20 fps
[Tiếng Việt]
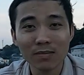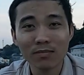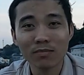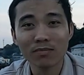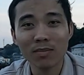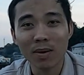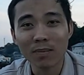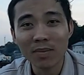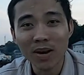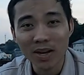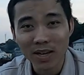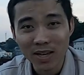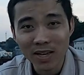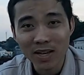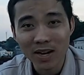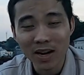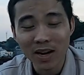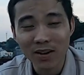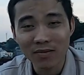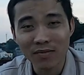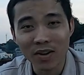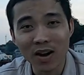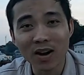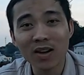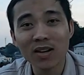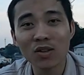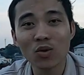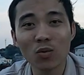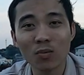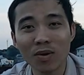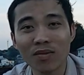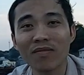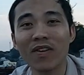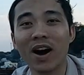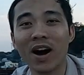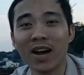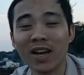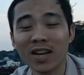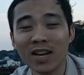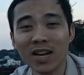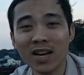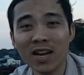bấm đăng ký kênh và ấn cái chuông bên phải